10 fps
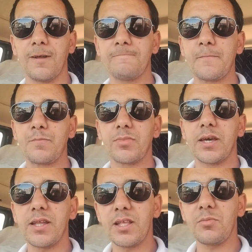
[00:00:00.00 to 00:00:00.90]
على
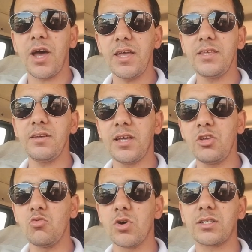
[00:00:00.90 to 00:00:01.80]
دابا اي اي
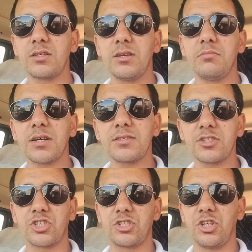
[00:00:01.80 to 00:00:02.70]
وقت ما خصكش
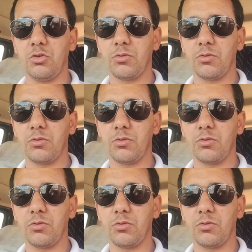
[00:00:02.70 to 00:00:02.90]
تضيعو